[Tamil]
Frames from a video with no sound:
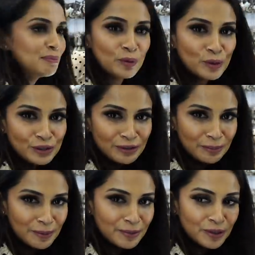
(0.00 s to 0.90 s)
மோஸ்ட் ஆஃப் த
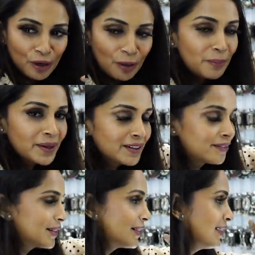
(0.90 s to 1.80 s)
பீப்புள் ஷாப்
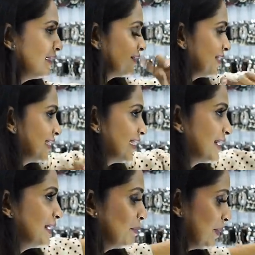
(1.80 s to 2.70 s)
பண்ணுறவங்களுக்கு அவங்களுக்கு
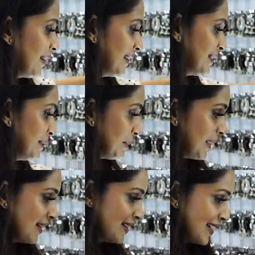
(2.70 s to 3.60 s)
கண்ணில் படாது பட் அந்த